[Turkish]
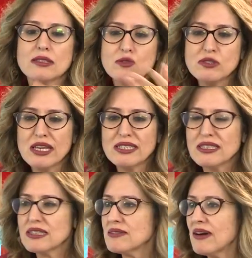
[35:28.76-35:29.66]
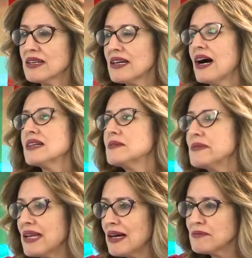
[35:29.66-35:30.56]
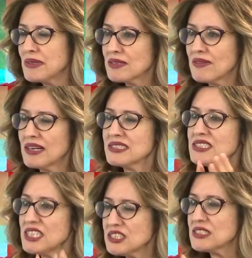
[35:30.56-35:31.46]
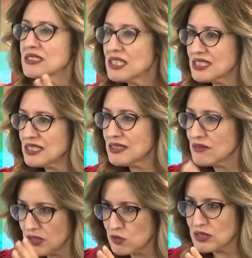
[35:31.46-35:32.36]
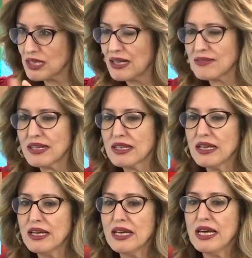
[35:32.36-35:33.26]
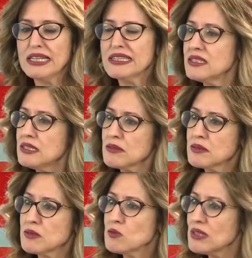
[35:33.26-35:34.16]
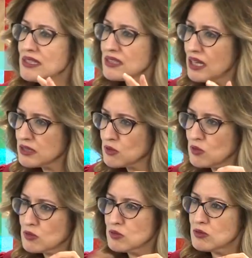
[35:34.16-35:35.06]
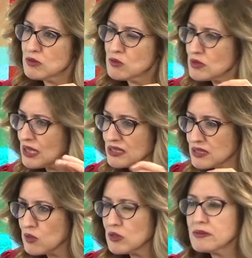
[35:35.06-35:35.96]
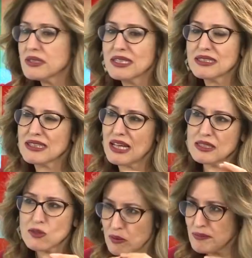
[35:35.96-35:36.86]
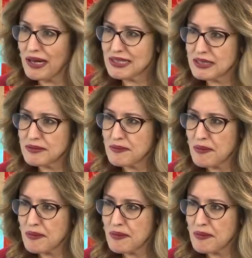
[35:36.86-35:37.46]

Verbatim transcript: H3N2 var, H1N1 var, çeşit çeşit virüsler var. Dediğim gibi Dünya Sağlık Örgütü dünyanın dört bir yanından toplar.